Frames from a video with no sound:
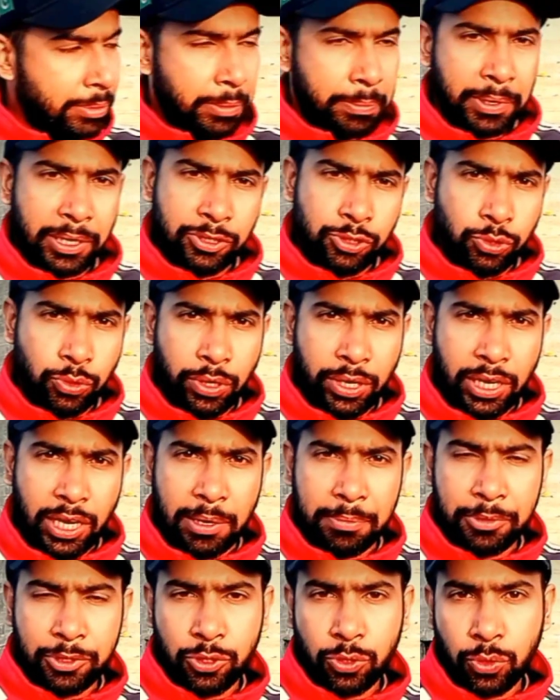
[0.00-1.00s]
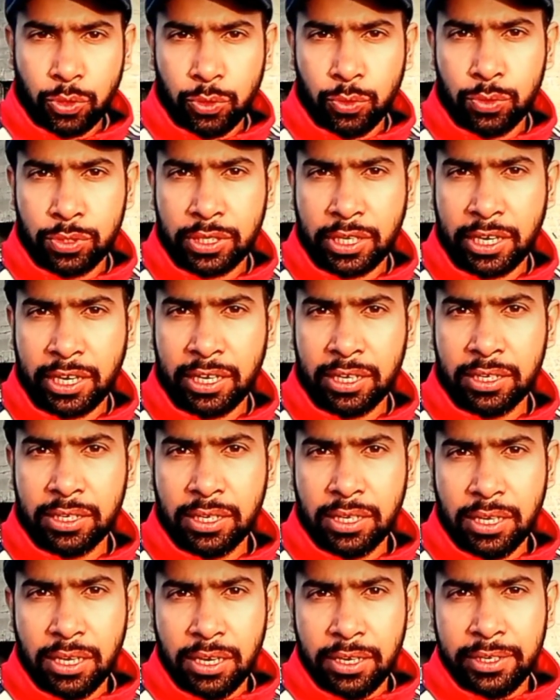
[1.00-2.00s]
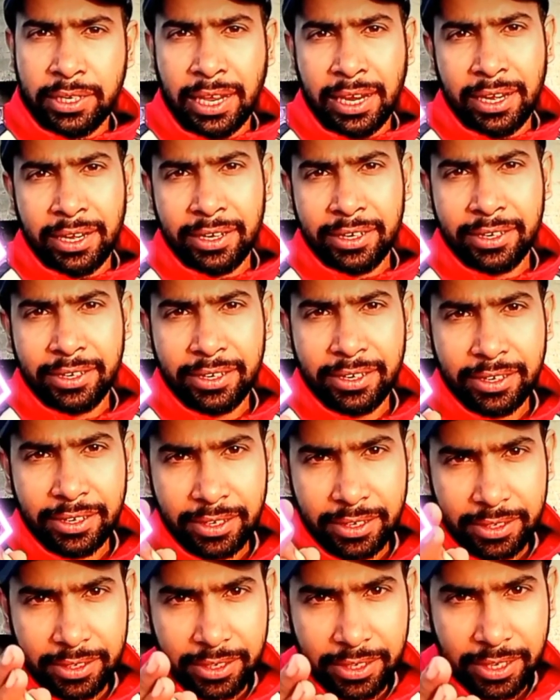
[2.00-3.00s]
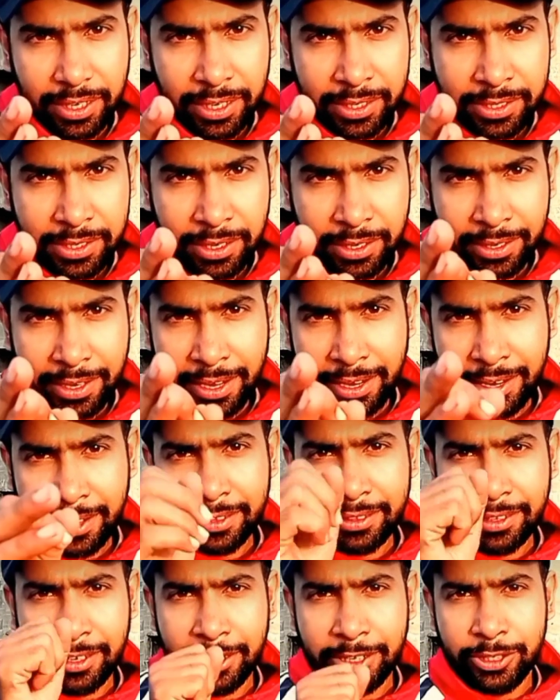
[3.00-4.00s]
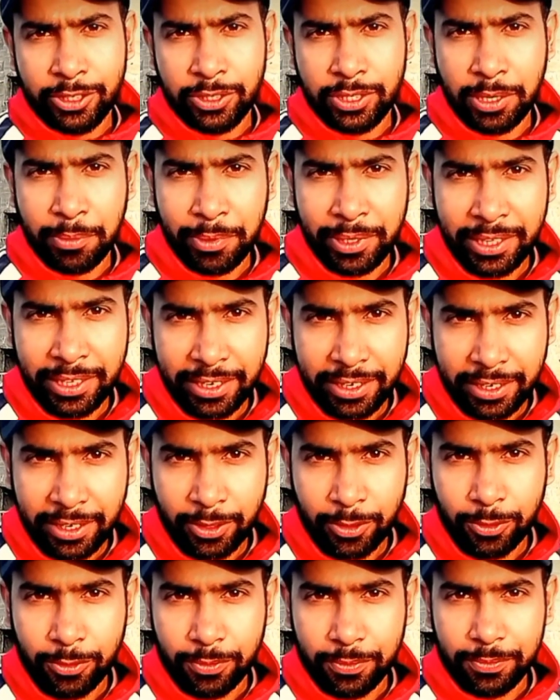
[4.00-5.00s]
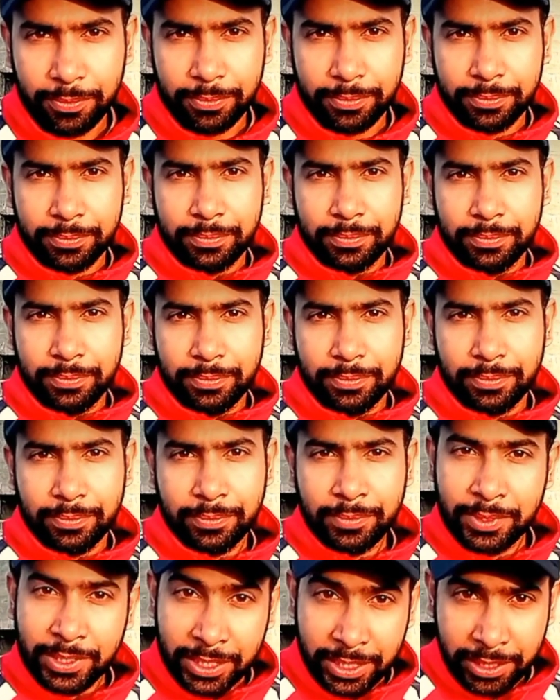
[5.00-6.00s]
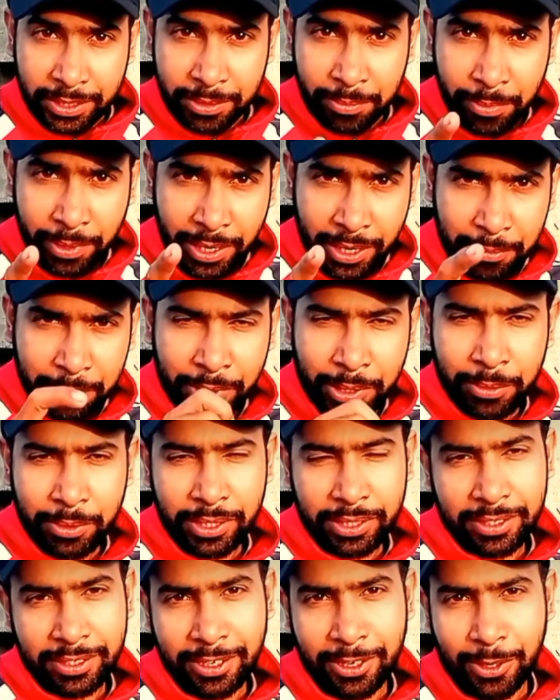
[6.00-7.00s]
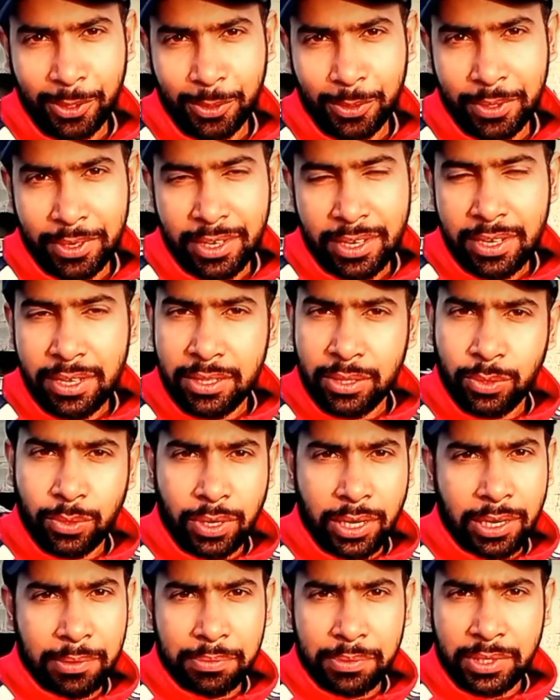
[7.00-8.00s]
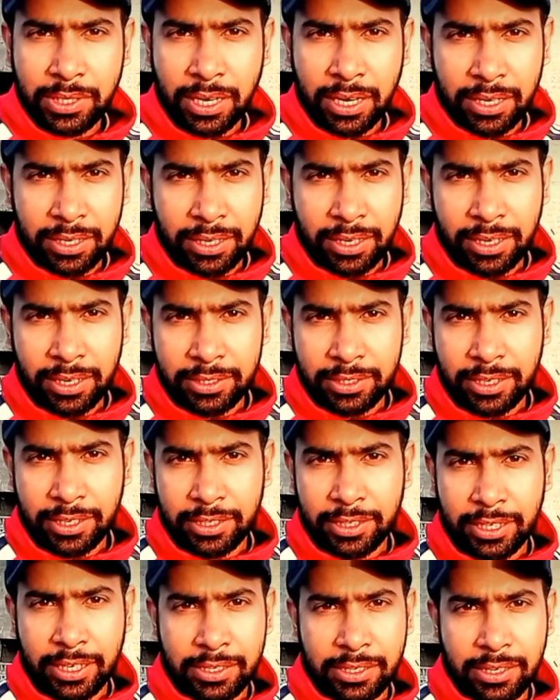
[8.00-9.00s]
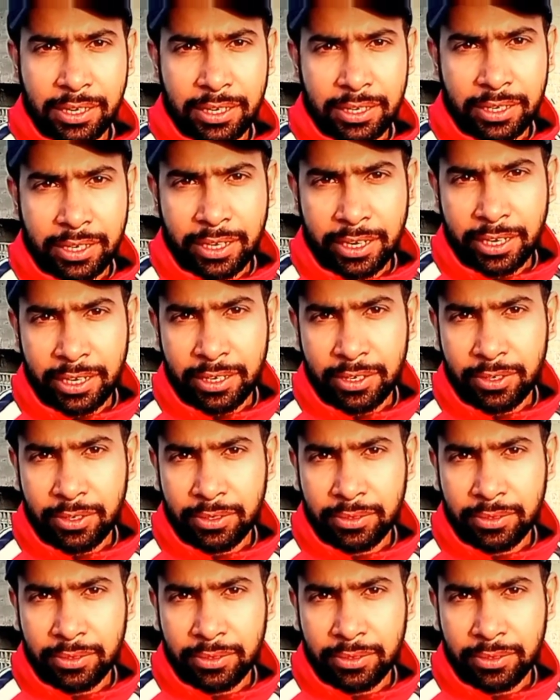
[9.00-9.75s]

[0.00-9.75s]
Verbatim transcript: आपके पास जो है आप इसी को यूज़ करें टैलेंट इस लड़के के अंदर है जिसे मैं देख रहा हूँ जी मैं आपकी बात कर रहा हूँ तो आप स्टार्ट करना चाहते हैं स्टार्ट करें